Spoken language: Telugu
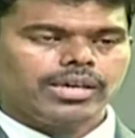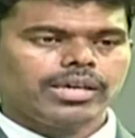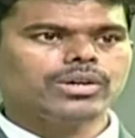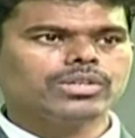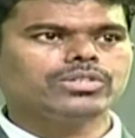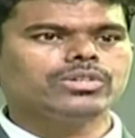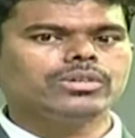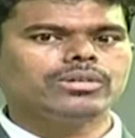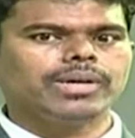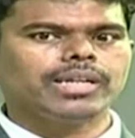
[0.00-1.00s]
ఈరోజు
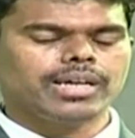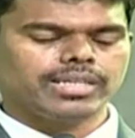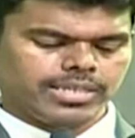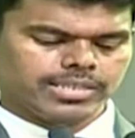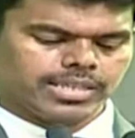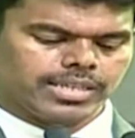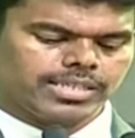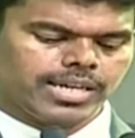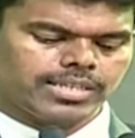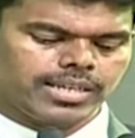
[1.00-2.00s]
మన శ్రీ
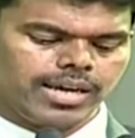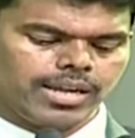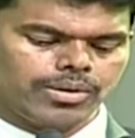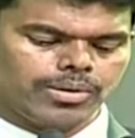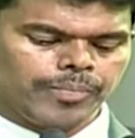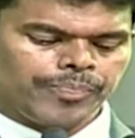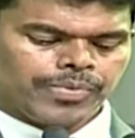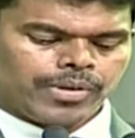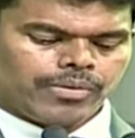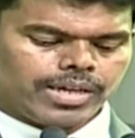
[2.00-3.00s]
సత్యసాయి జిల్లాలో
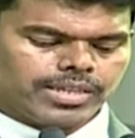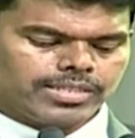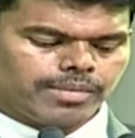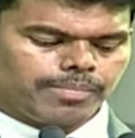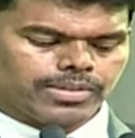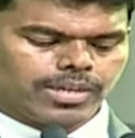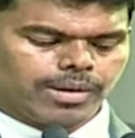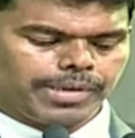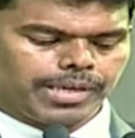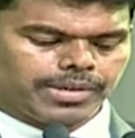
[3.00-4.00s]
వైఎస్ఆర్
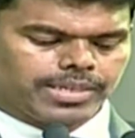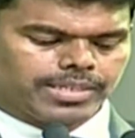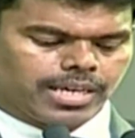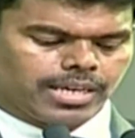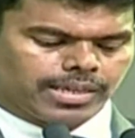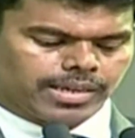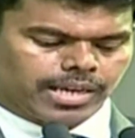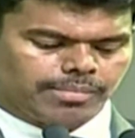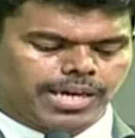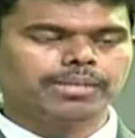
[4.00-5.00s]
భరోసా పీఎం కిసాన్
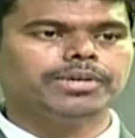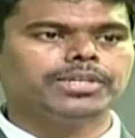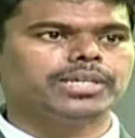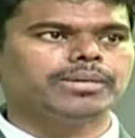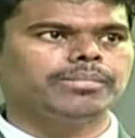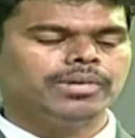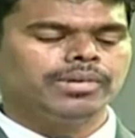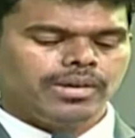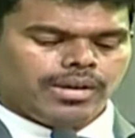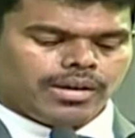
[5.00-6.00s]
పథకాన్ని ప్రారంభించడం
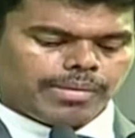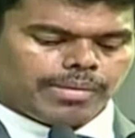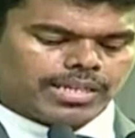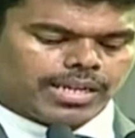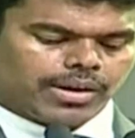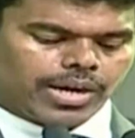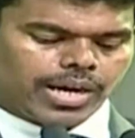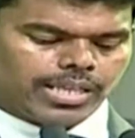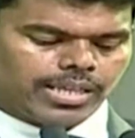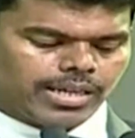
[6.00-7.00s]
మన జిల్లాకు
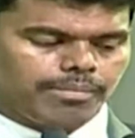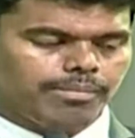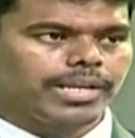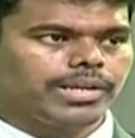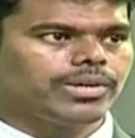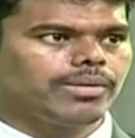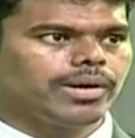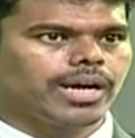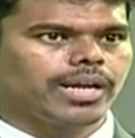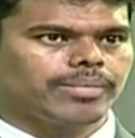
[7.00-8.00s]
ఆనందకరం మరియు
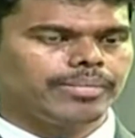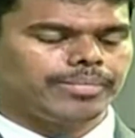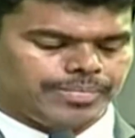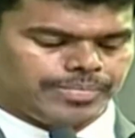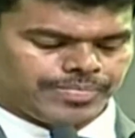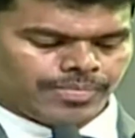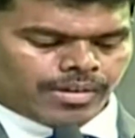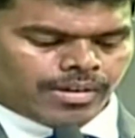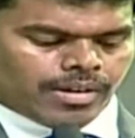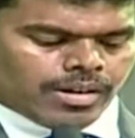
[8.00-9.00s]
గర్వకారణం
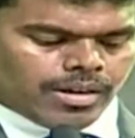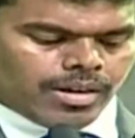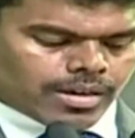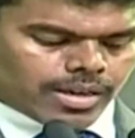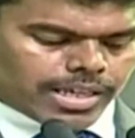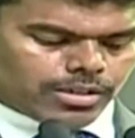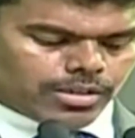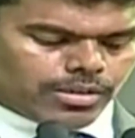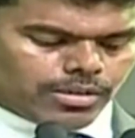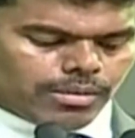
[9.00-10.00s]

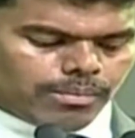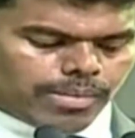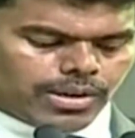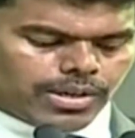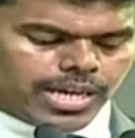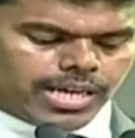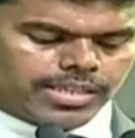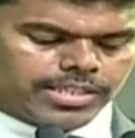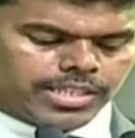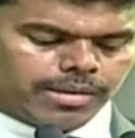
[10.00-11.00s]
రైతుకు భరోసా
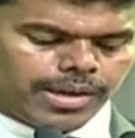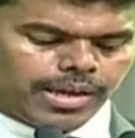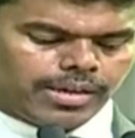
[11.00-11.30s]
అందించడమే